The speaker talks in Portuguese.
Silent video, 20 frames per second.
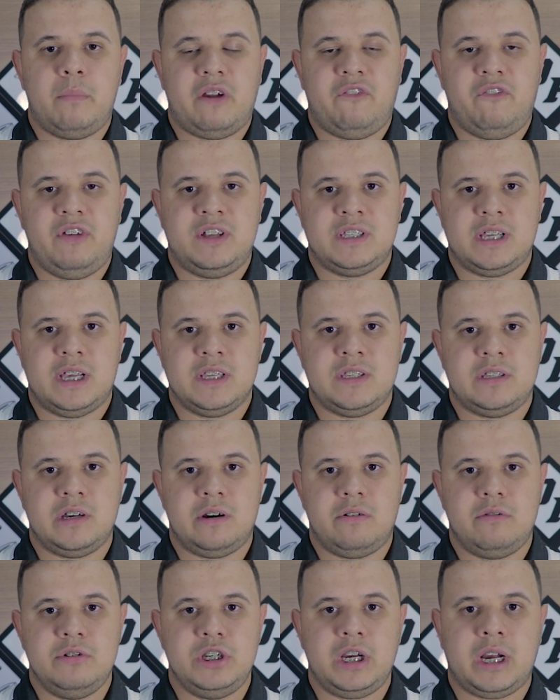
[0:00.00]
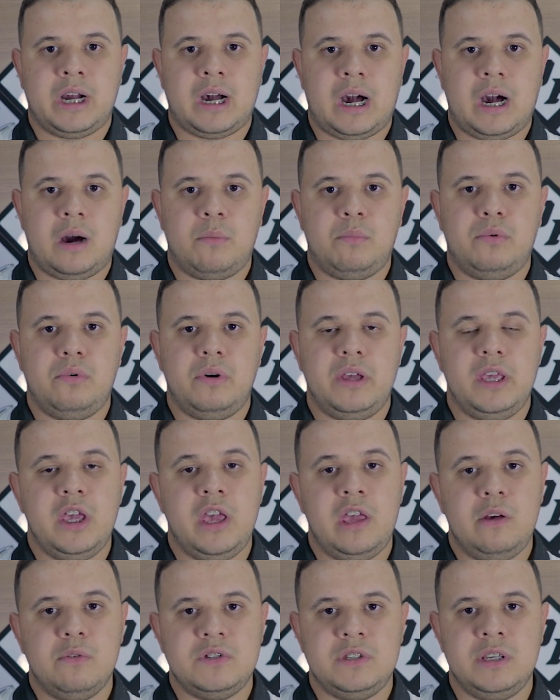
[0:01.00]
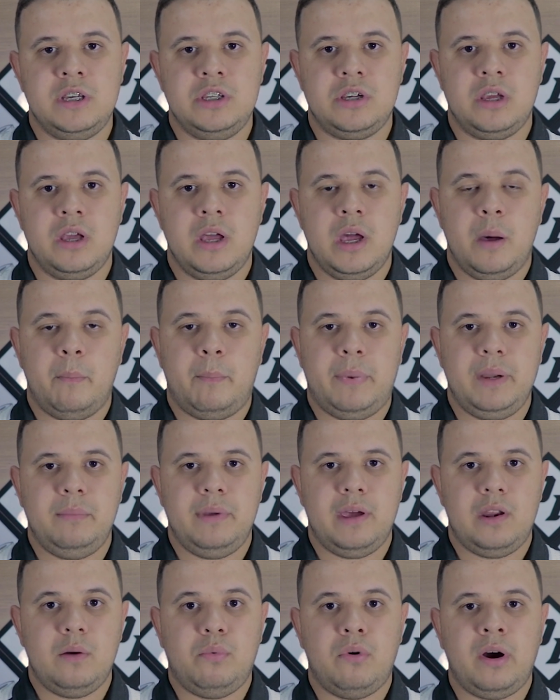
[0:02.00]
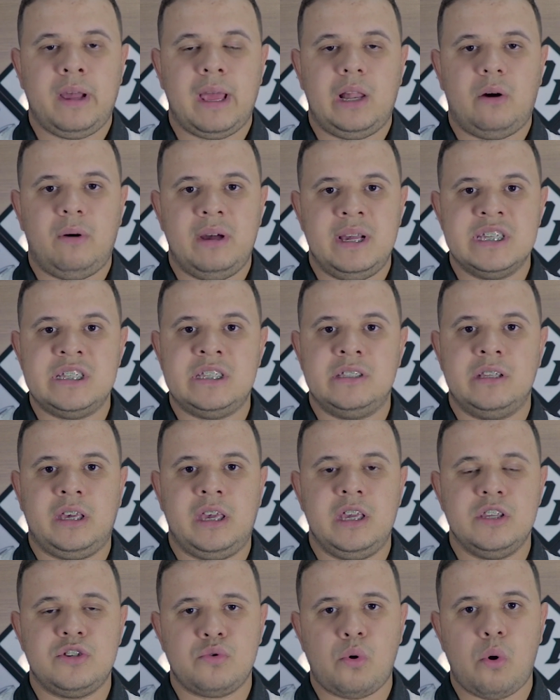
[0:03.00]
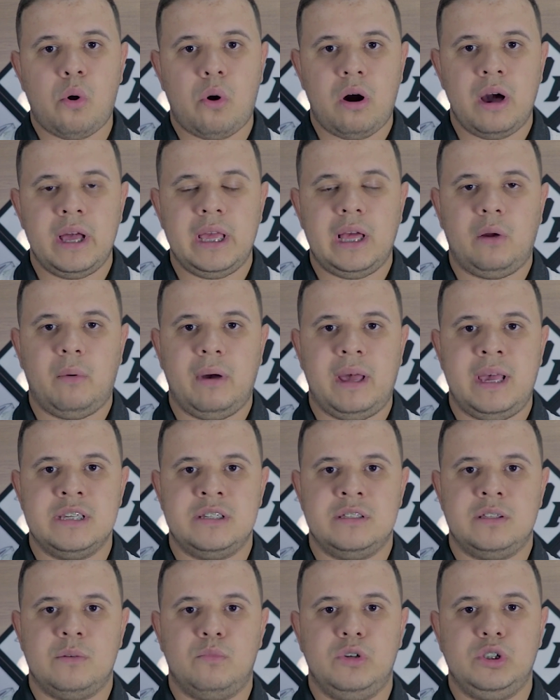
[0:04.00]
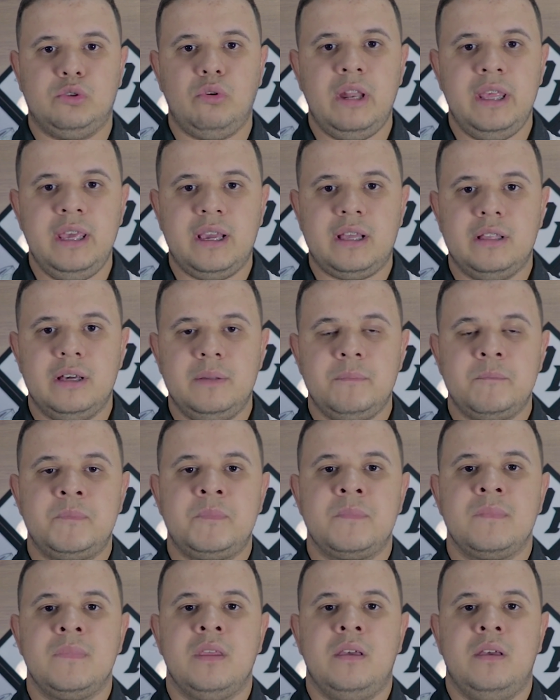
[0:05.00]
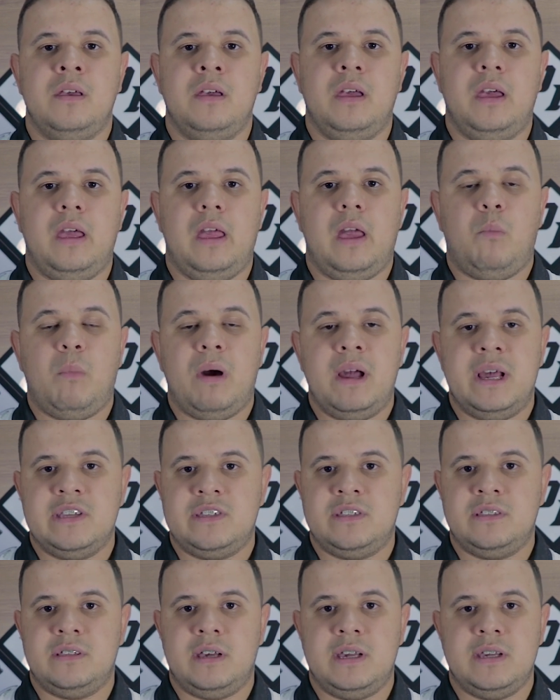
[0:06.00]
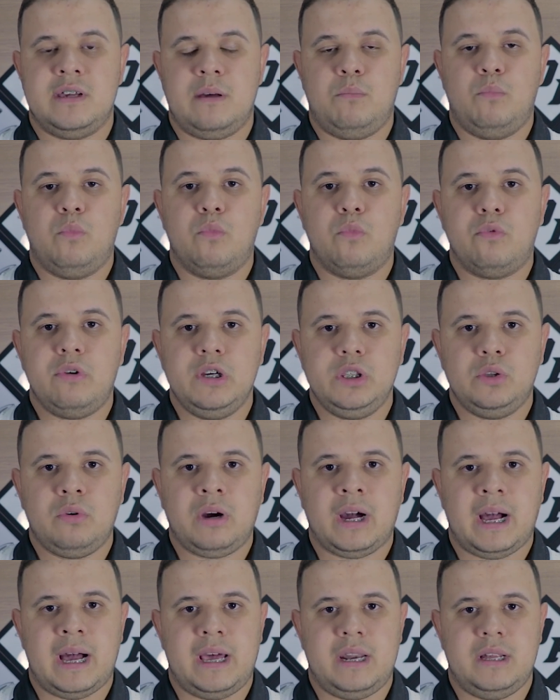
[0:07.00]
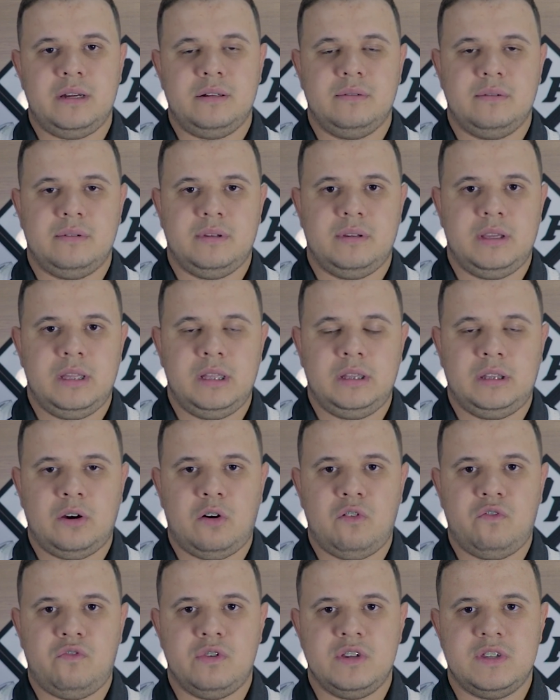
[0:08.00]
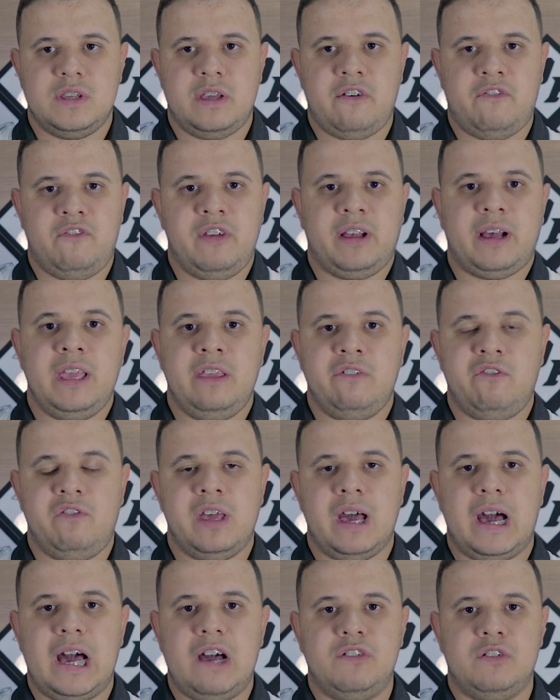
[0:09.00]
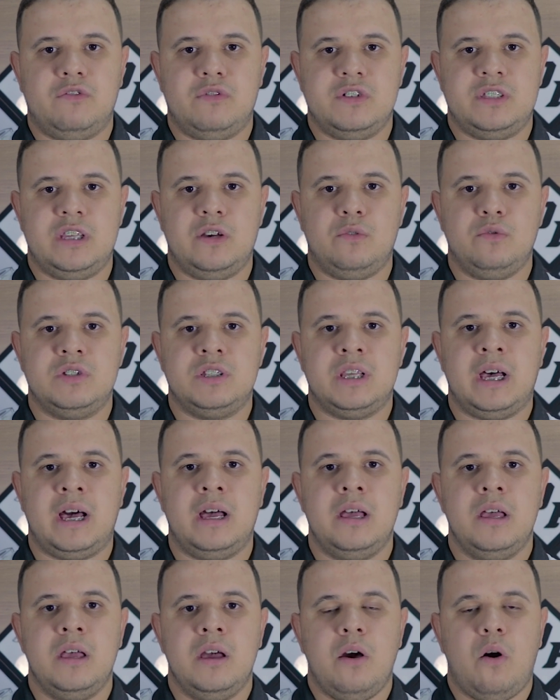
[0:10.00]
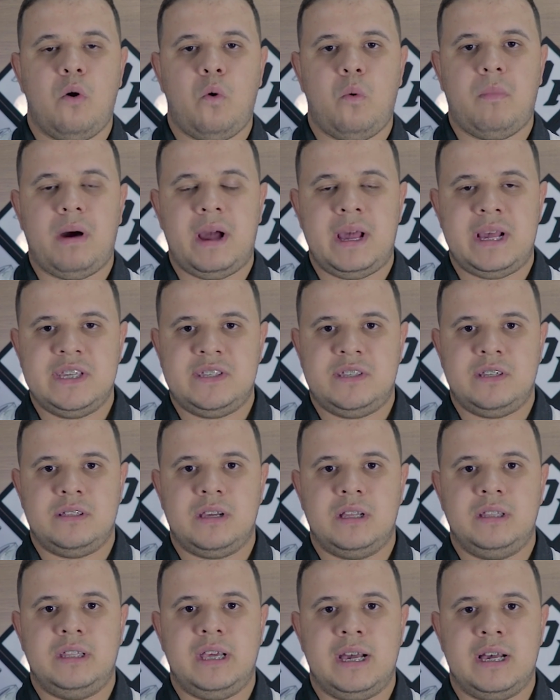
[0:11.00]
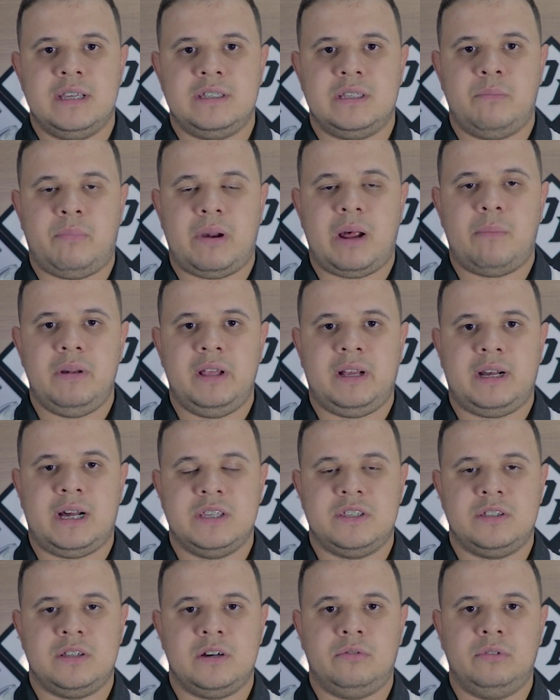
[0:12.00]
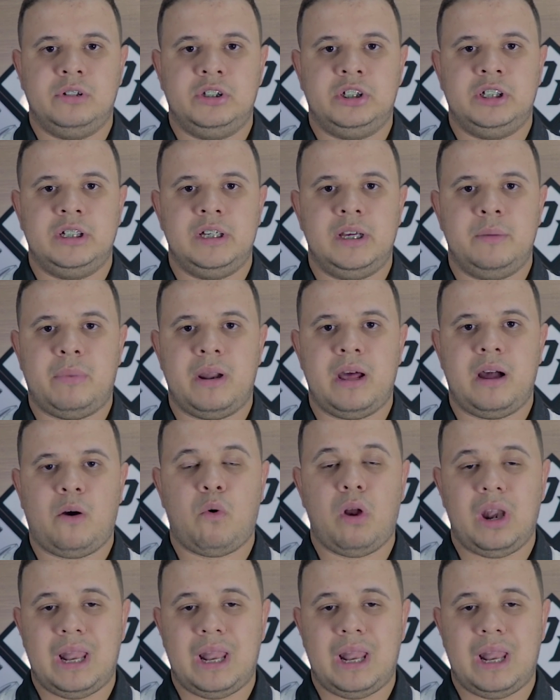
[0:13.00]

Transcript: para fixação de cabo e rio sit. Primeiro porque ela é uma resina que escorre, ela é uma resina muito líquida, é uma resina muito cara, então você, é, fica inviável você usar uma resina dessa para aplicação de para